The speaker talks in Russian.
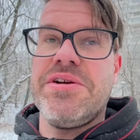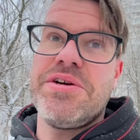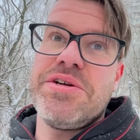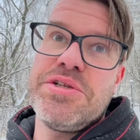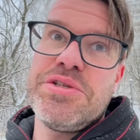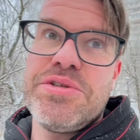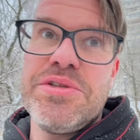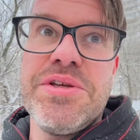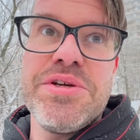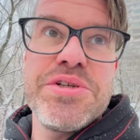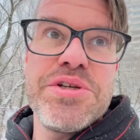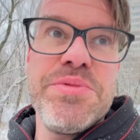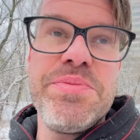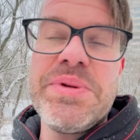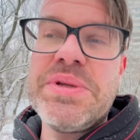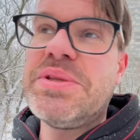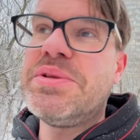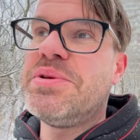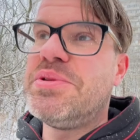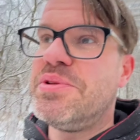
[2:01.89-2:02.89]
Я, конечно, сюда еще
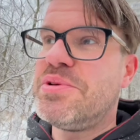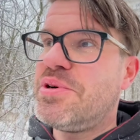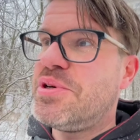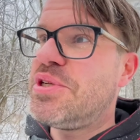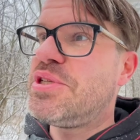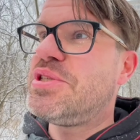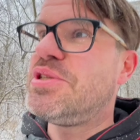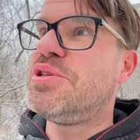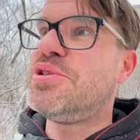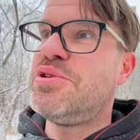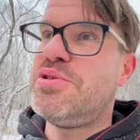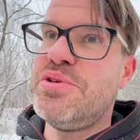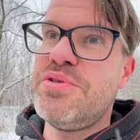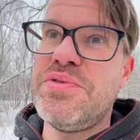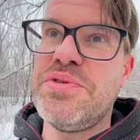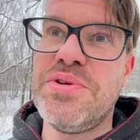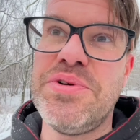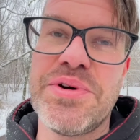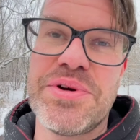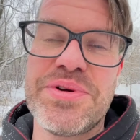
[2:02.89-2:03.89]
приду, но хочется еще
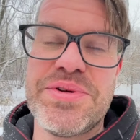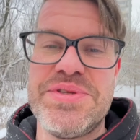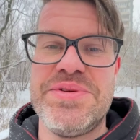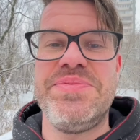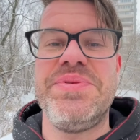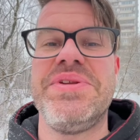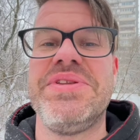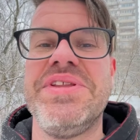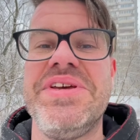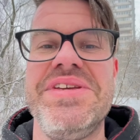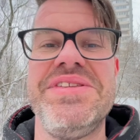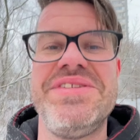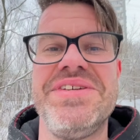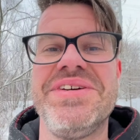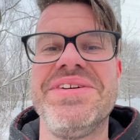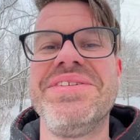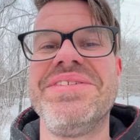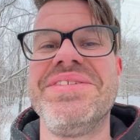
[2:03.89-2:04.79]
новую горку теперь найти.